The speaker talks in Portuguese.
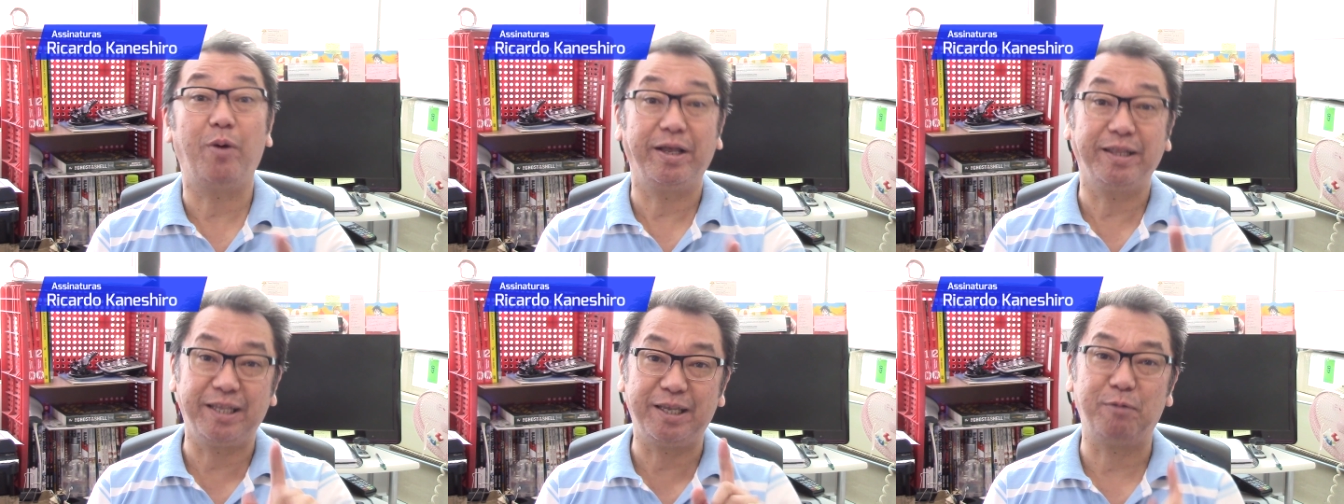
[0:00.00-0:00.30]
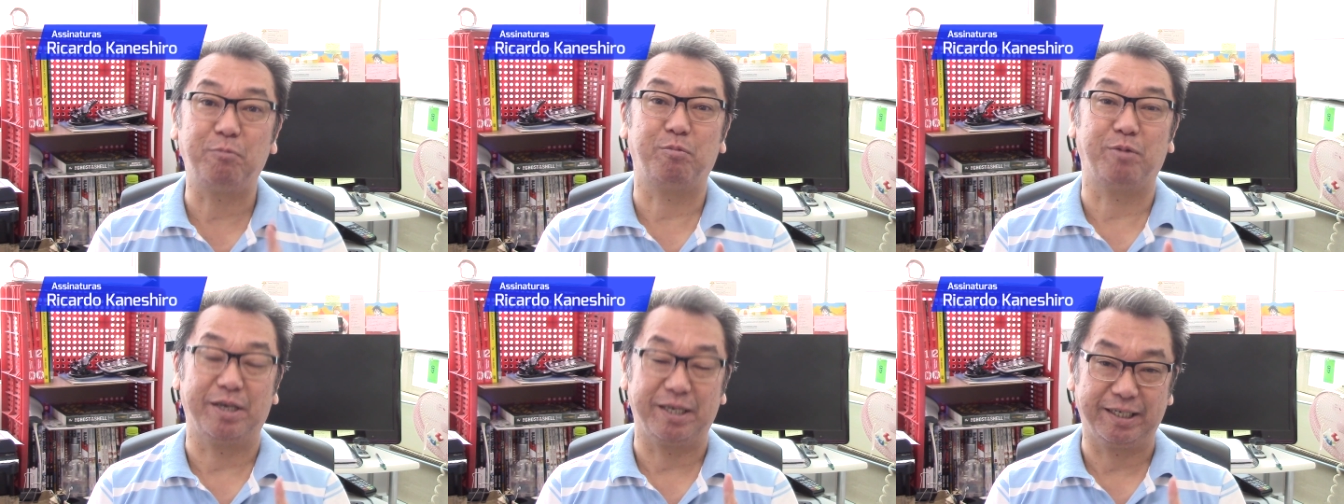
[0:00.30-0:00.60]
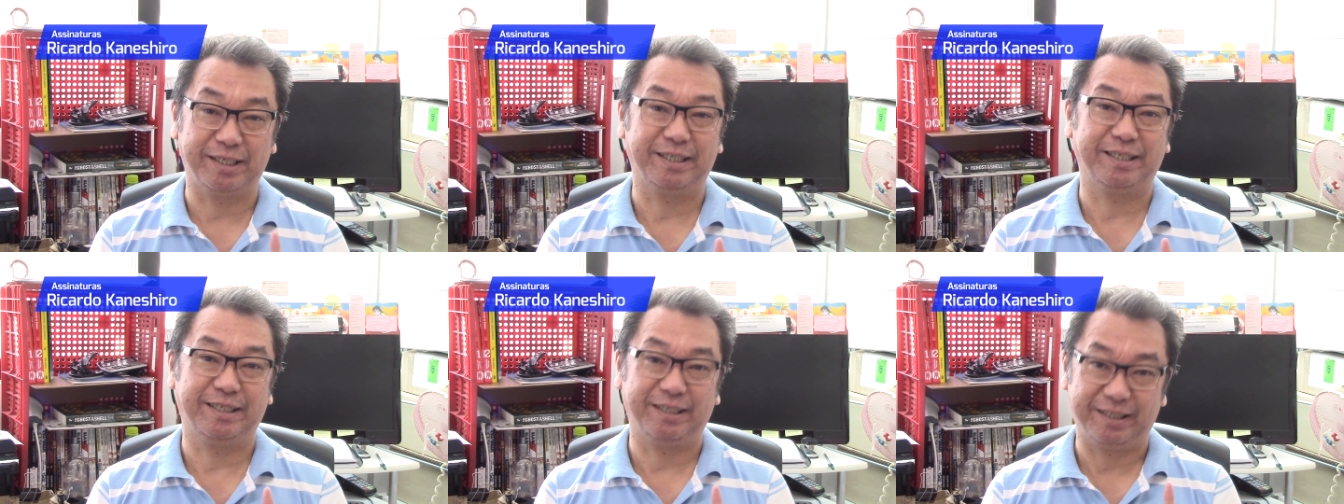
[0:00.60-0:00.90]
anime,
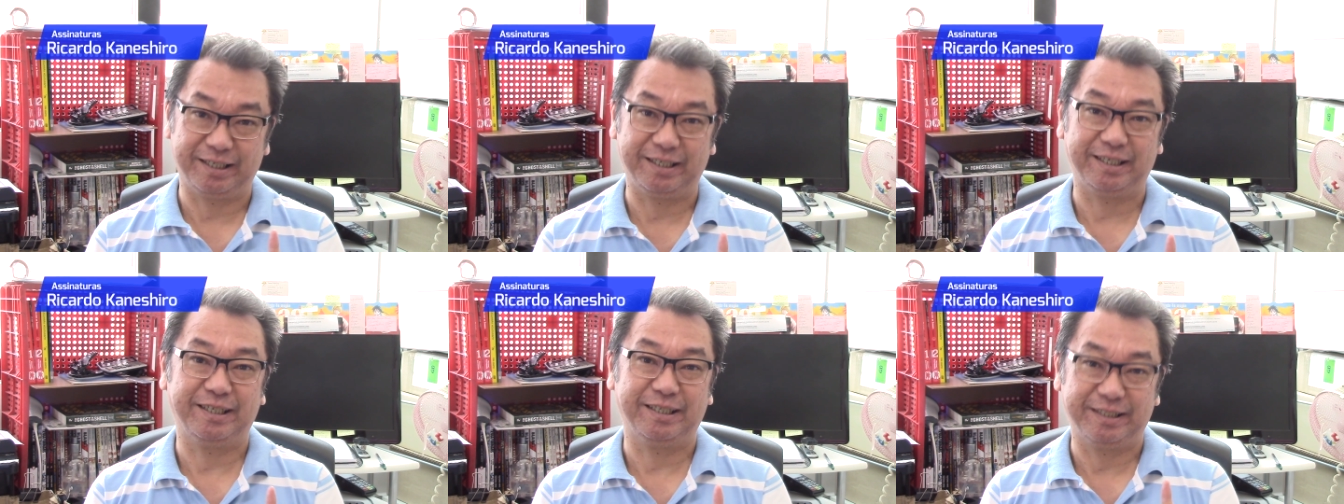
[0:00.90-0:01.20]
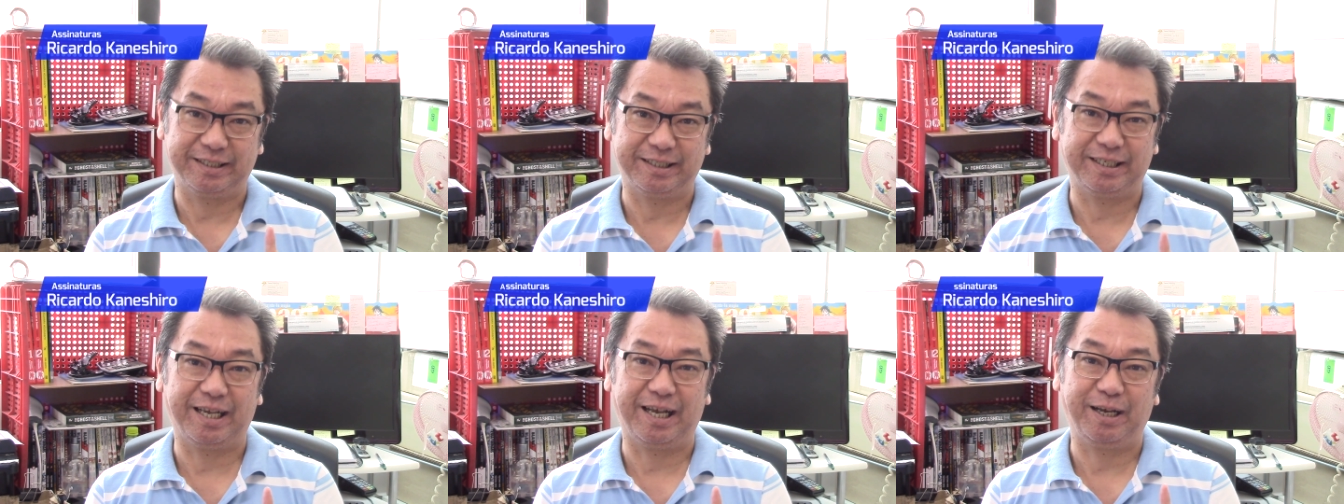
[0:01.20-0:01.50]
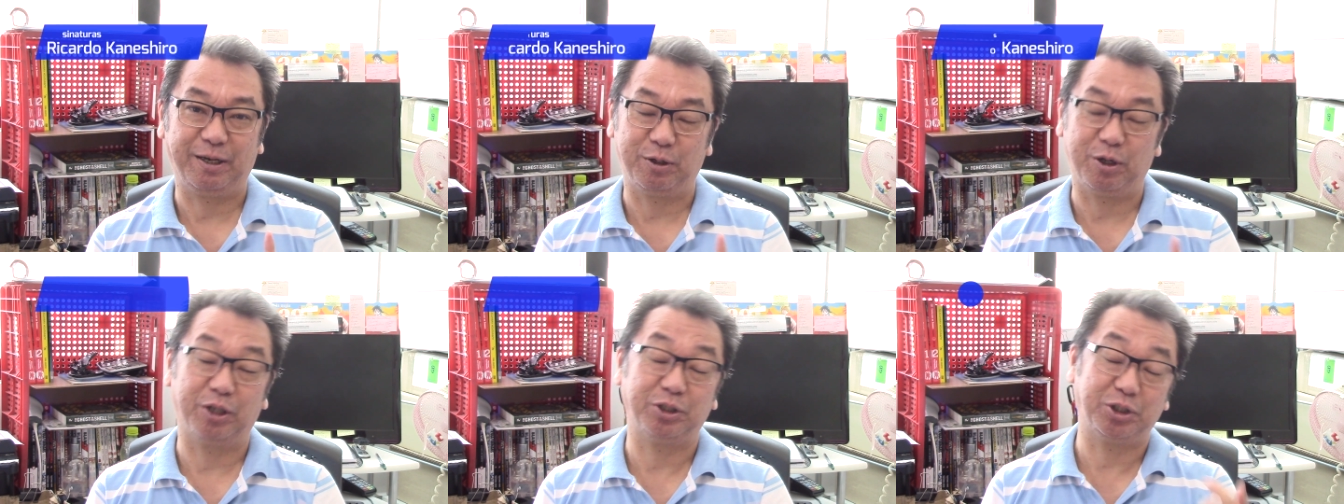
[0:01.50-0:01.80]
tá?
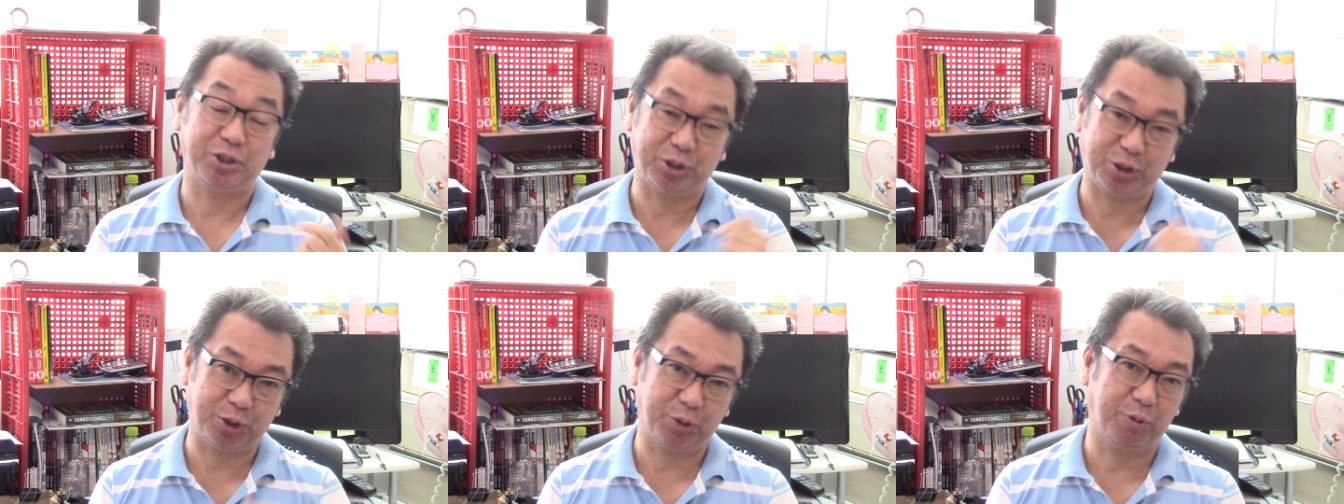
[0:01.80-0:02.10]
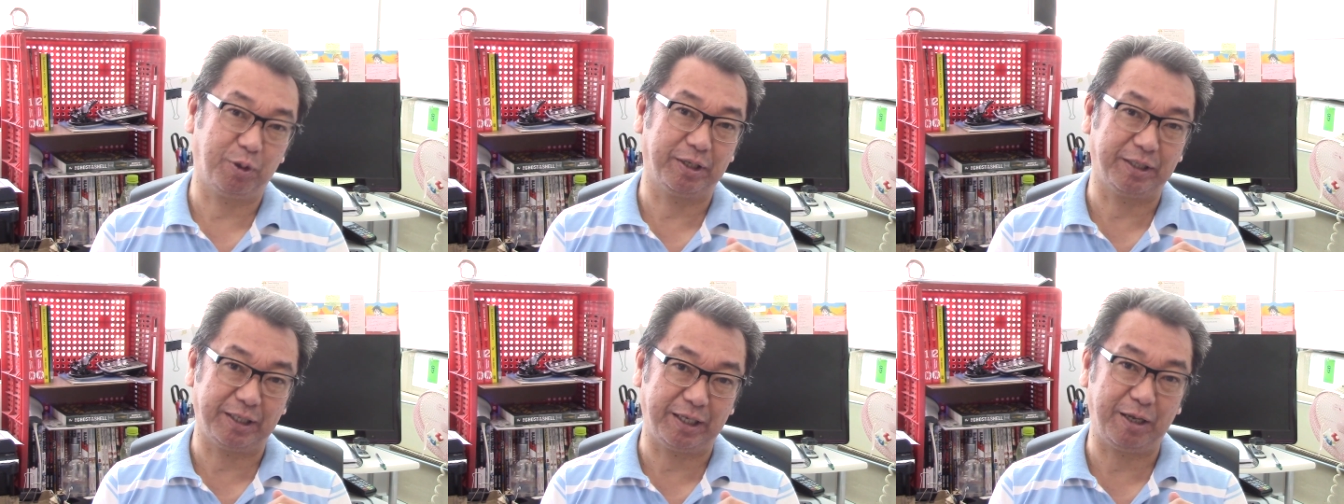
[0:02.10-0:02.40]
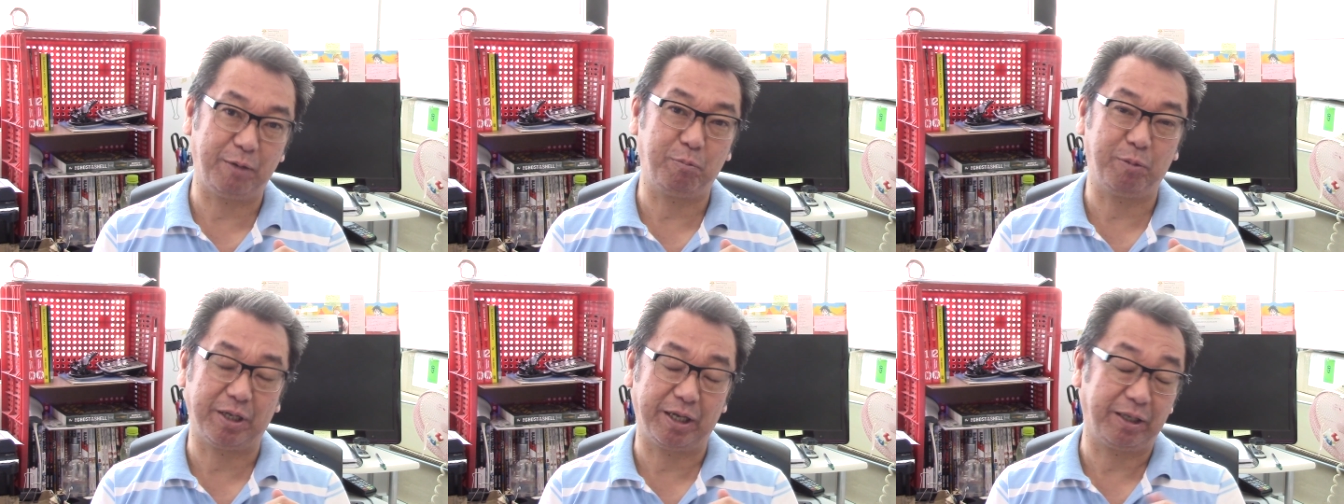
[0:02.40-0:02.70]
Eu assisti o
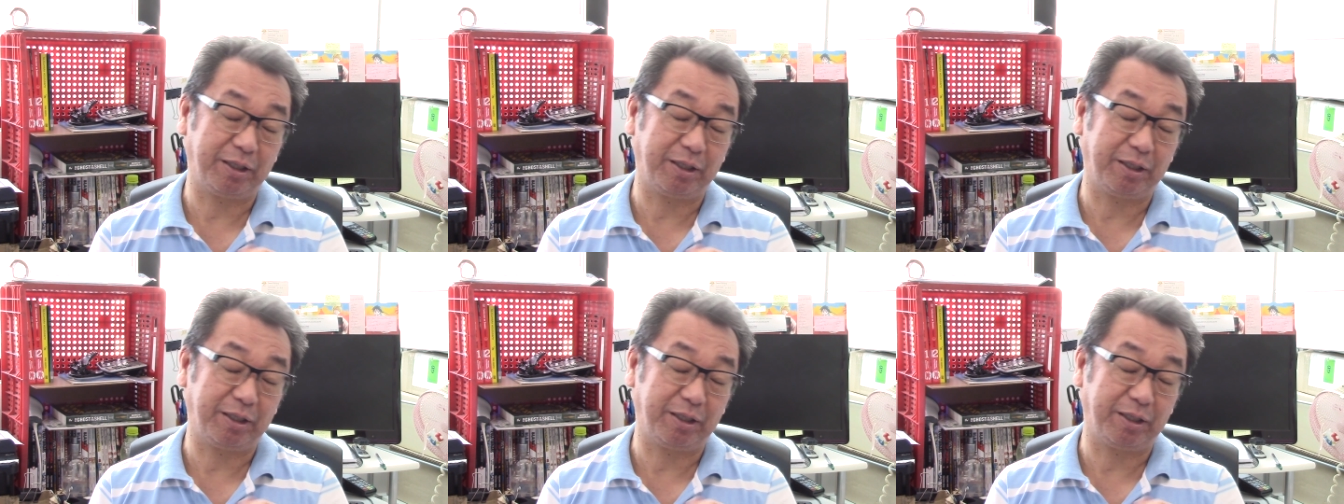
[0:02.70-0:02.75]
anime, né?